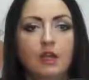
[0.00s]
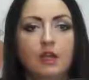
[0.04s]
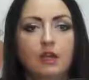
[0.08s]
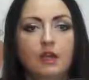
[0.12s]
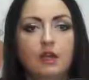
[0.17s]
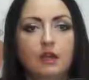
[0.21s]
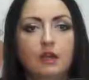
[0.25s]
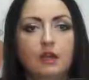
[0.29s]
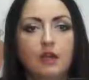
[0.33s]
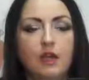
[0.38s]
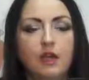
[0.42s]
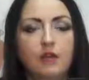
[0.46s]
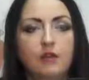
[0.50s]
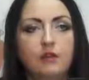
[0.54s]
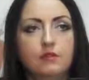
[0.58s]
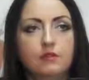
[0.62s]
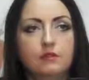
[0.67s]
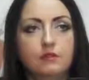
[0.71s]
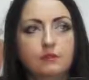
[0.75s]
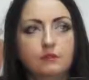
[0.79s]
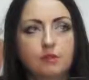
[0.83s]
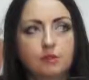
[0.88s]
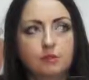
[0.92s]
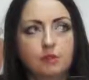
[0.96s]
E,
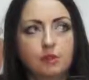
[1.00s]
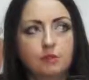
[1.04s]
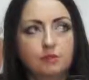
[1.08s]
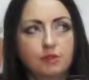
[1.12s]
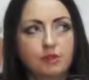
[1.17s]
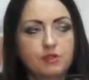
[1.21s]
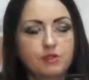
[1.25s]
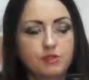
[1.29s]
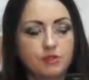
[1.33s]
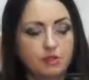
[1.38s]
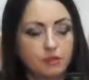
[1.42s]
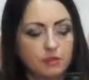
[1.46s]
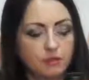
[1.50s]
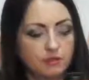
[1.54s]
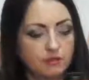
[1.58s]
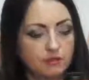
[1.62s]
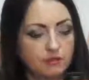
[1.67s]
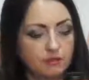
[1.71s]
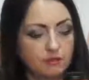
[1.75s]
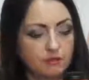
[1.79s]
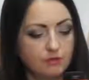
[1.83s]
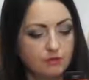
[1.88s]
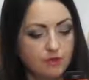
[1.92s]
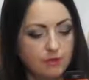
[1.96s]
ale wspominał Pan, że
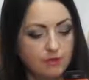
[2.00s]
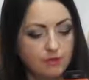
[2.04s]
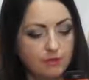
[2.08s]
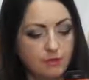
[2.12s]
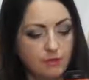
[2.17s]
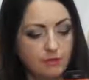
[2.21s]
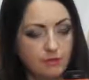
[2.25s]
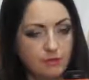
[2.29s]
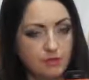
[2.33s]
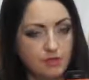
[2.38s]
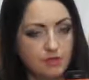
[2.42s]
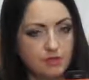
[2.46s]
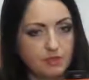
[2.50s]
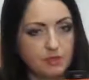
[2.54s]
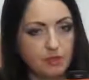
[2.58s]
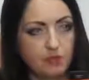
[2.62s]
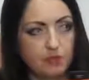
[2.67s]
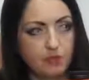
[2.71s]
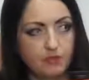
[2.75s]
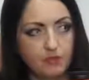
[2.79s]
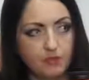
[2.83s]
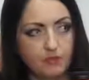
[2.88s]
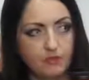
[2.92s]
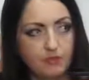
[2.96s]
mm, te przepisy
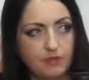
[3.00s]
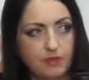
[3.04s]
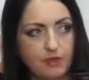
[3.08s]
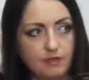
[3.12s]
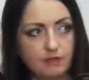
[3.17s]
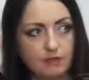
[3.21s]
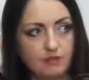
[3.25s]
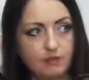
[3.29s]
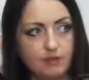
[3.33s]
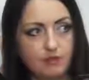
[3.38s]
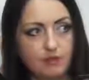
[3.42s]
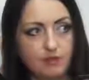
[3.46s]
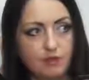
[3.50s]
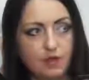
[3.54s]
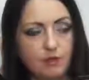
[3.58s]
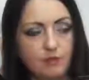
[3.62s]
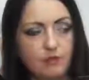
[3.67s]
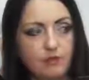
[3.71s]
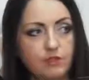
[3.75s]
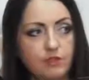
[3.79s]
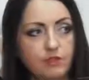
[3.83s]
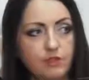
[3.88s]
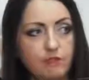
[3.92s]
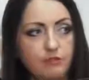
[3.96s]
obydwa mm, miały
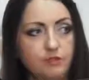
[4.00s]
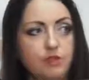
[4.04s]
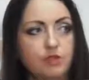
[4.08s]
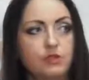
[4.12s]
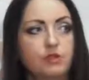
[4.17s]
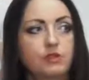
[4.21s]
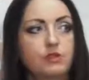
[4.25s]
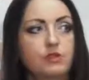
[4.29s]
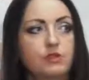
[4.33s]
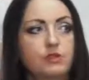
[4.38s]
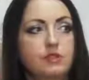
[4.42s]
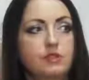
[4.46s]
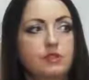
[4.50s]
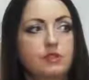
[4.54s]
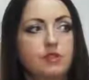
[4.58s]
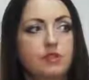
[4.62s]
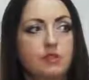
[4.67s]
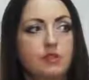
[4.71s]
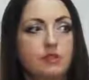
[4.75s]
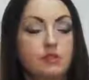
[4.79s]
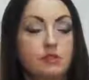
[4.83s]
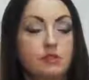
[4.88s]
wejść od 1 stycznia,